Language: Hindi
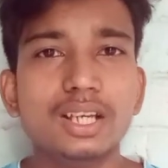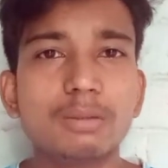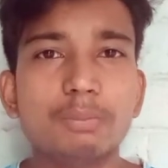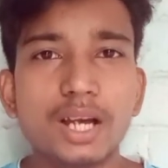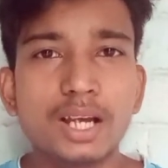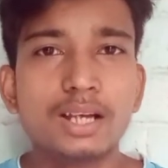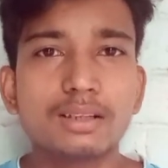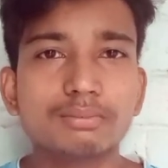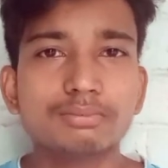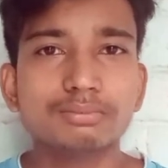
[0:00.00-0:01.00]
एक भैर
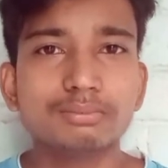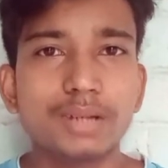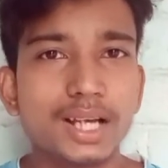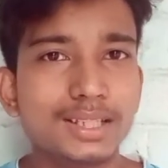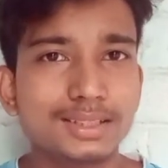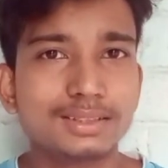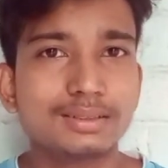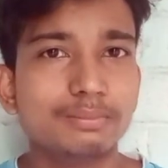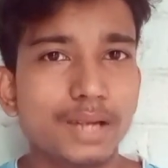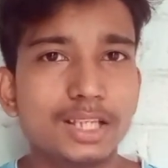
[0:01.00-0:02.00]
भैंस
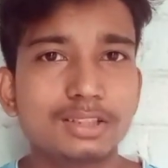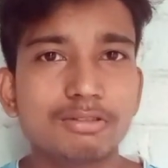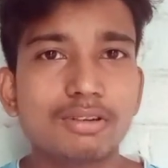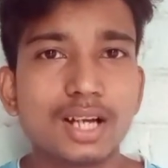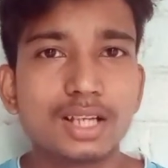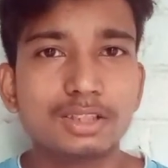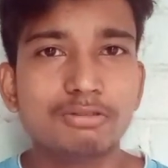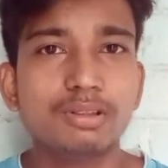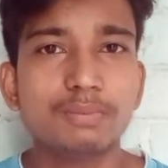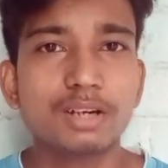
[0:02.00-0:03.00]
भैंसों का
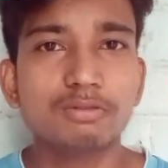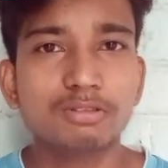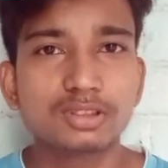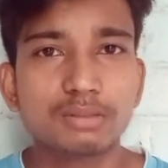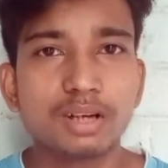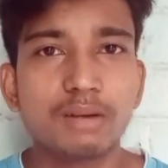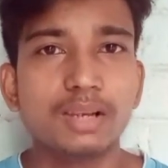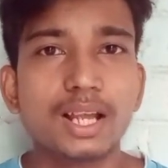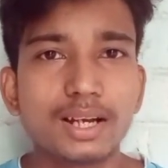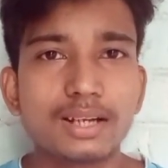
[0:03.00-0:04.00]
झुंड पर वो सब
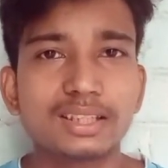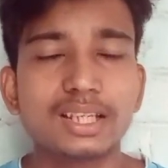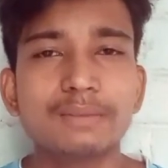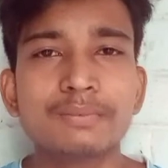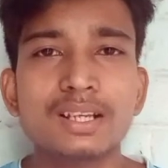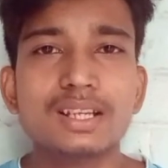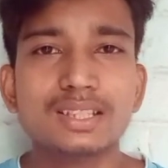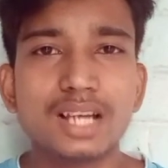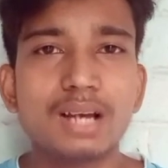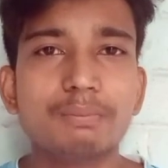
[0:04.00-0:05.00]
हमला करते हैं
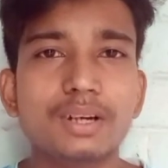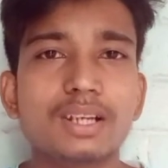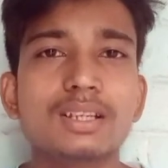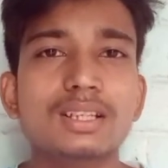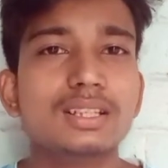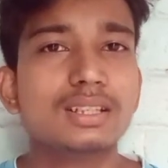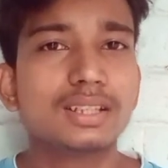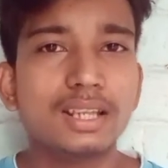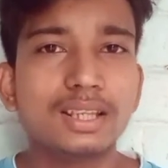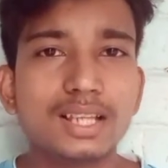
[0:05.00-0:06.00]
जहाँ पर
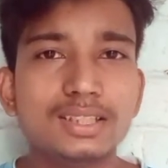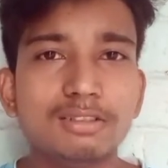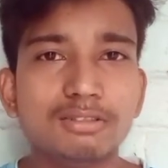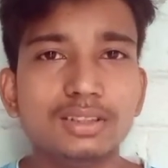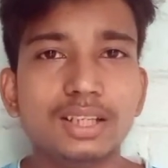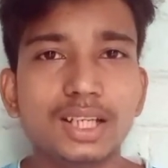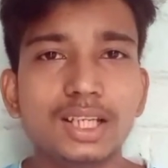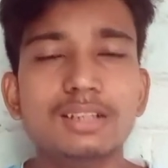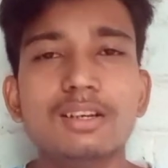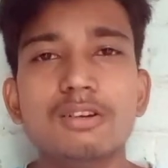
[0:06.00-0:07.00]
केंदा जी होते
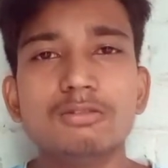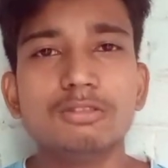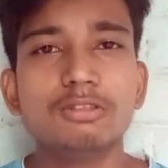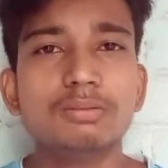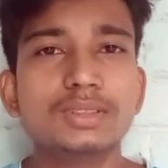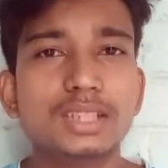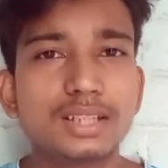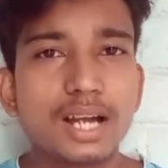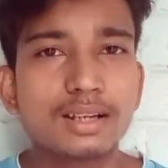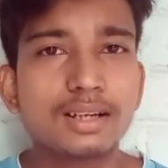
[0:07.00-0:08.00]
हैं वो
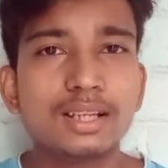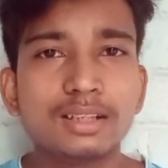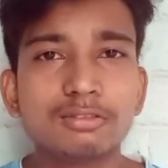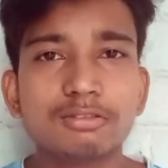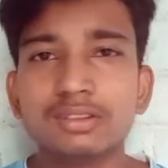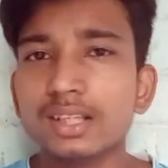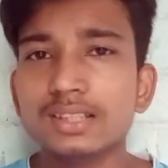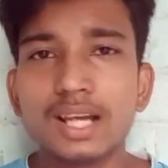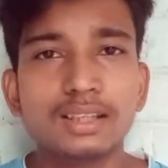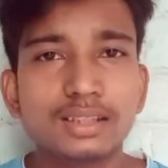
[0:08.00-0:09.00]
शिकार करने तो उतना
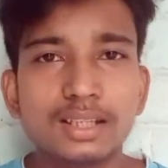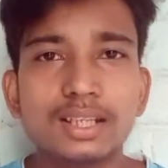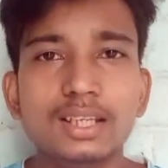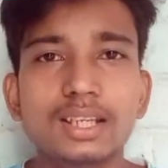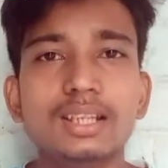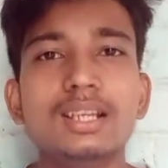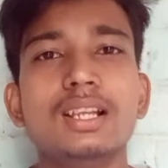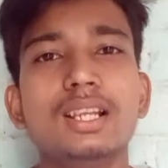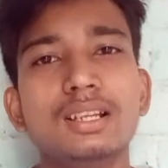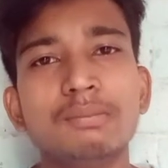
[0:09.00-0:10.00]
जानते नहीं हैं
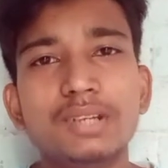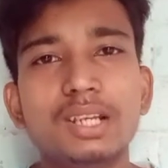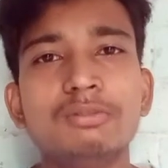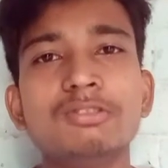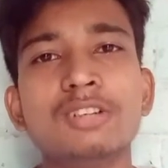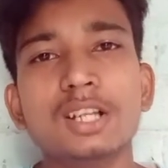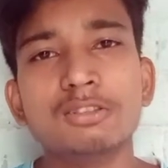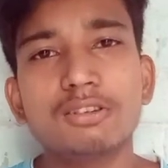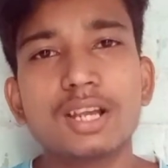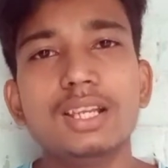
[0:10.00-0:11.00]
लेकिन फिर भी वो
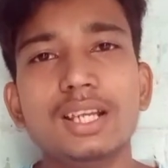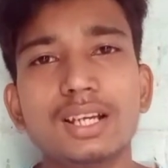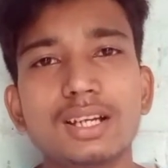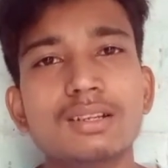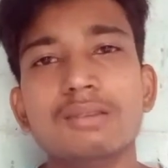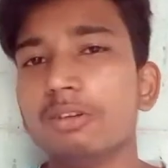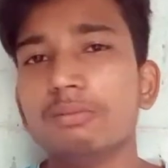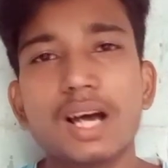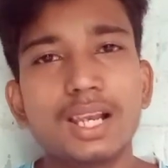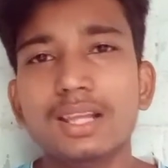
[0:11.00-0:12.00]
हथौड़ा लेकर
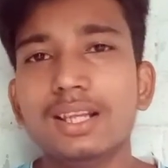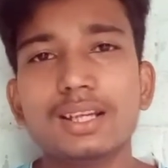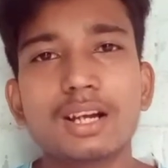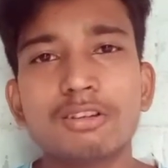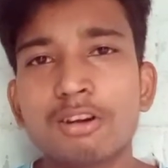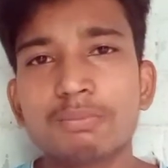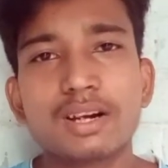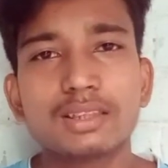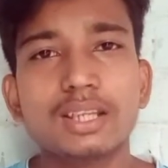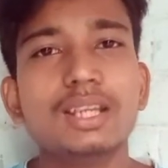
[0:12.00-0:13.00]
मतलब भाला लेकर दौड़
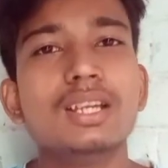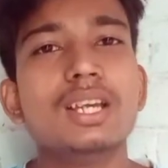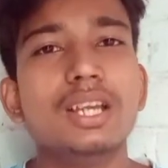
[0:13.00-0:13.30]
पड़ते हैं